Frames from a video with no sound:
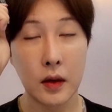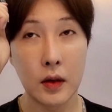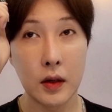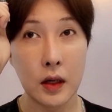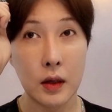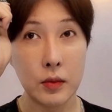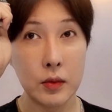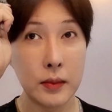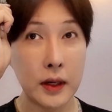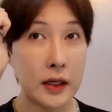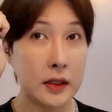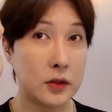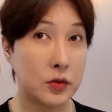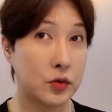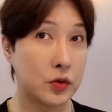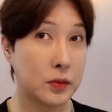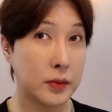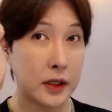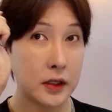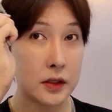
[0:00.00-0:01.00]
열감을 많이
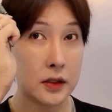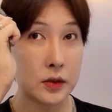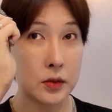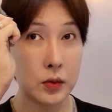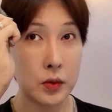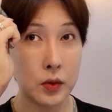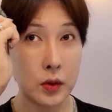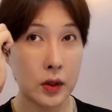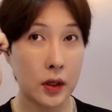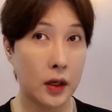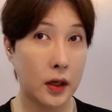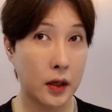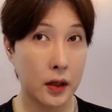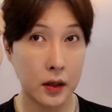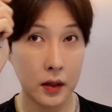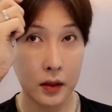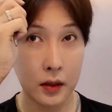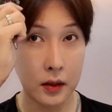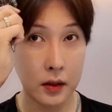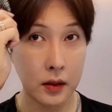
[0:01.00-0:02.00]
주지 마시고 이렇게
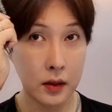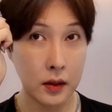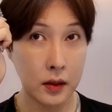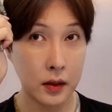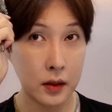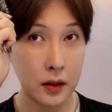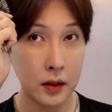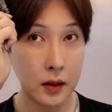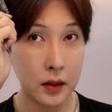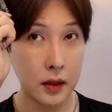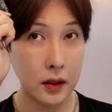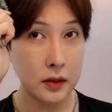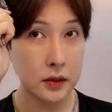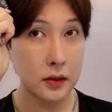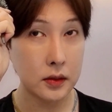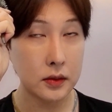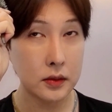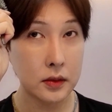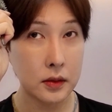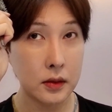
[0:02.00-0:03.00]

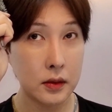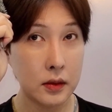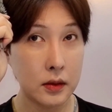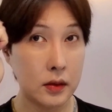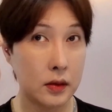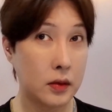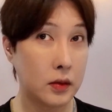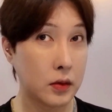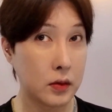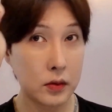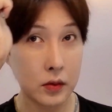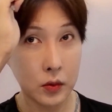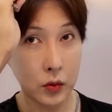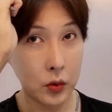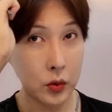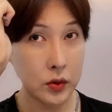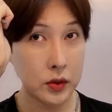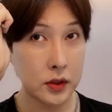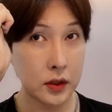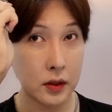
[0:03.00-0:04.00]
하셔서
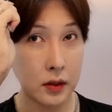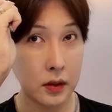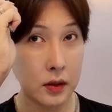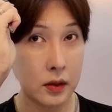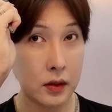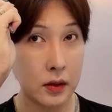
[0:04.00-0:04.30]
고정